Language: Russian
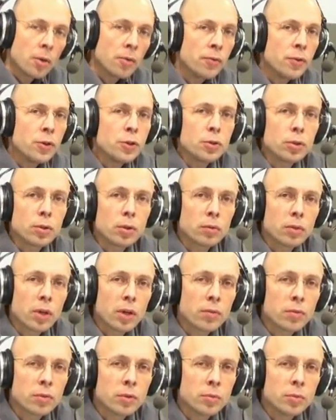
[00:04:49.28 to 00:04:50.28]
Везет он
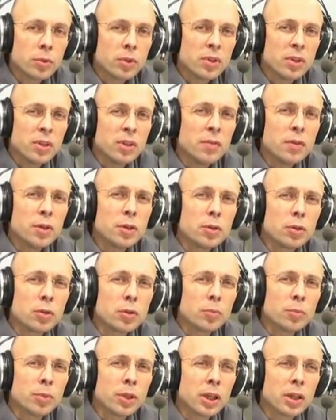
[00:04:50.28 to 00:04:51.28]
кого-нибудь, не
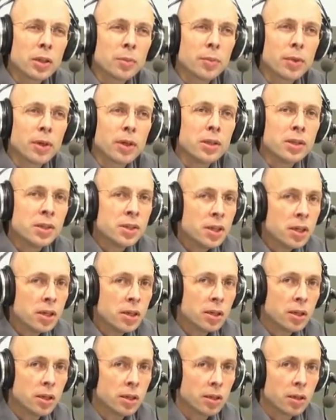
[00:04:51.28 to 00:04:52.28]
везет он при этом.
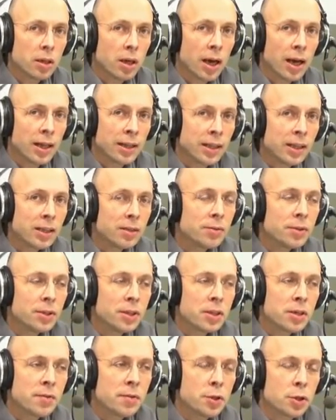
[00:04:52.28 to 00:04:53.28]
Деньги от этого
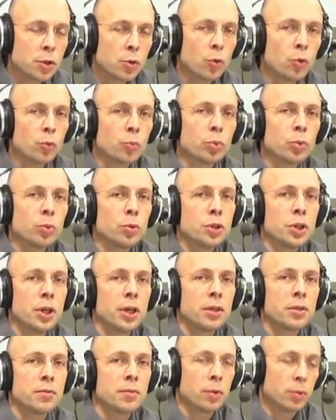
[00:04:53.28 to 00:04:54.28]
не зависят. Он
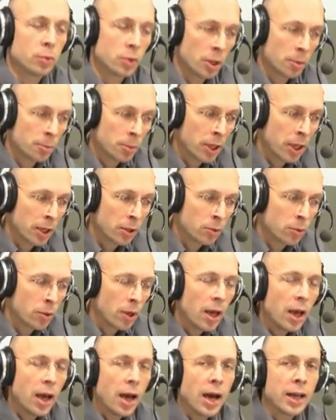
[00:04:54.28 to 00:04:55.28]
получает свою зарплату,
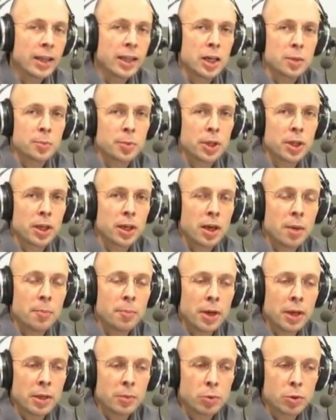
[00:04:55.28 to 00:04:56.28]
а транспортная
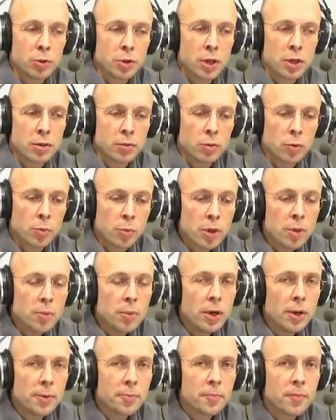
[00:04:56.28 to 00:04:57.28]
компания получает свою
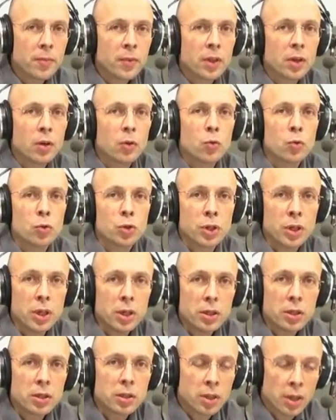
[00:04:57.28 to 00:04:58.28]
прибыль
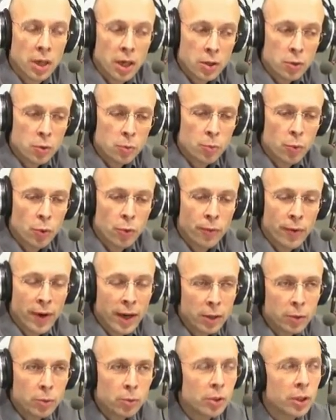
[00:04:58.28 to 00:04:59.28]
уже сразу по
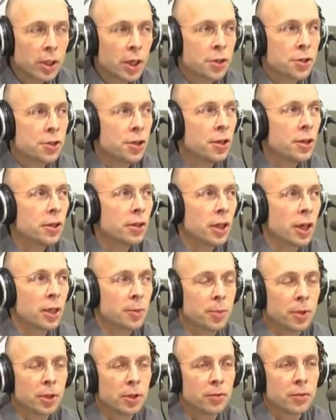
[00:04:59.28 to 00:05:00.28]
факту нахождения
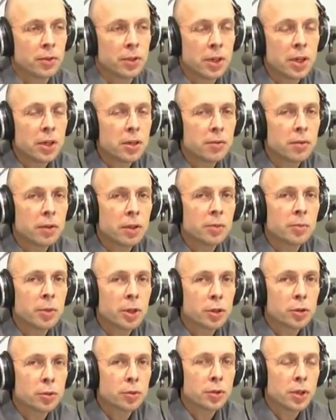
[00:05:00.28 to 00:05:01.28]
транспортного средства на
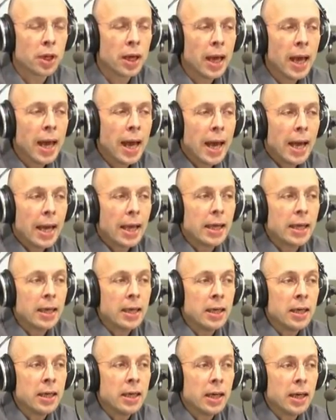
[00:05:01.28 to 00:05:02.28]
маршруте.
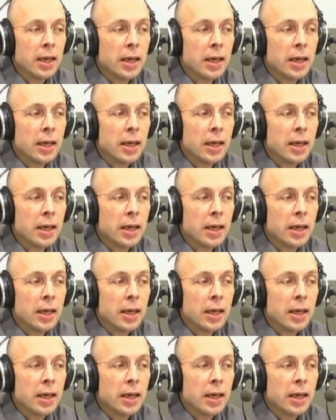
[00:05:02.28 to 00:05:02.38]
И